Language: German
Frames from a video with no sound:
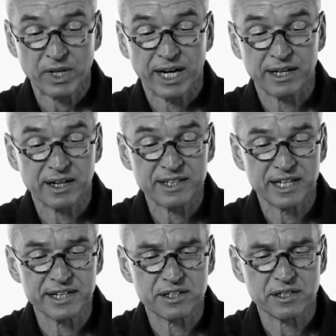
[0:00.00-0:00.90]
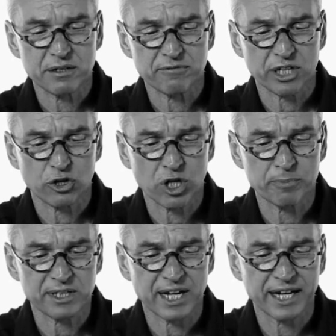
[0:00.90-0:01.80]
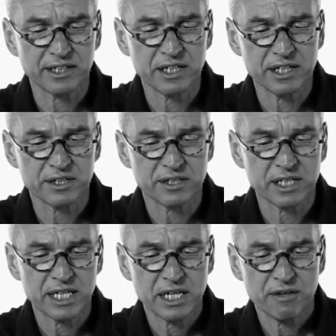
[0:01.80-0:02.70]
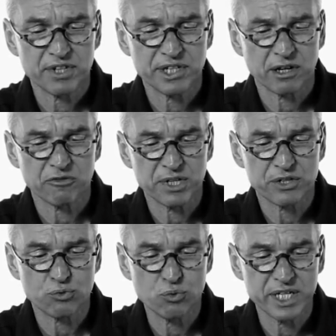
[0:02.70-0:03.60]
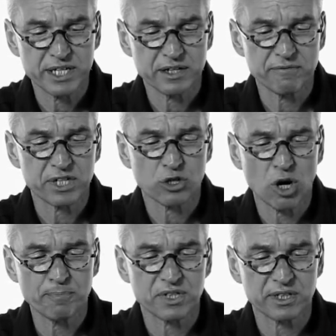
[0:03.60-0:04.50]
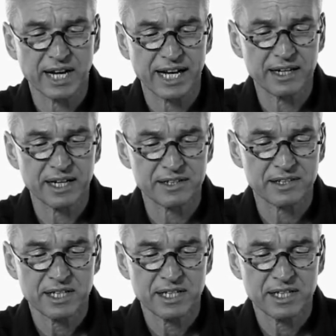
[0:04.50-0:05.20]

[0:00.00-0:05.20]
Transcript: Andererseits verkörperte Annelies, wie sie auf mich zuhielt, den willkommensten Anlass